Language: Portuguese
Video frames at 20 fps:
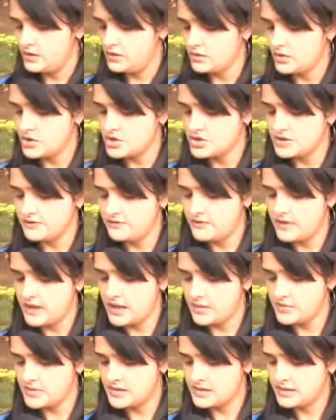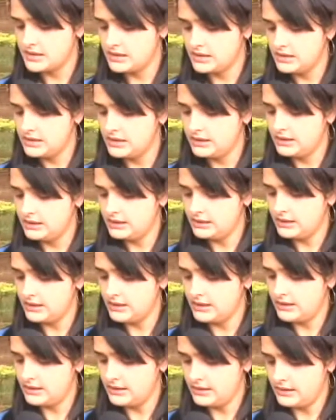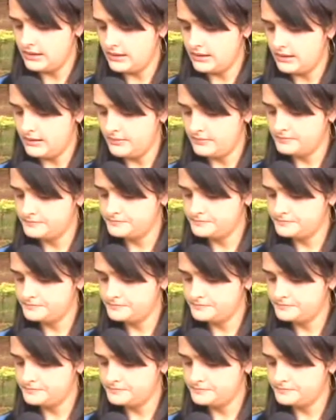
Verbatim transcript: nós tivemos aí é,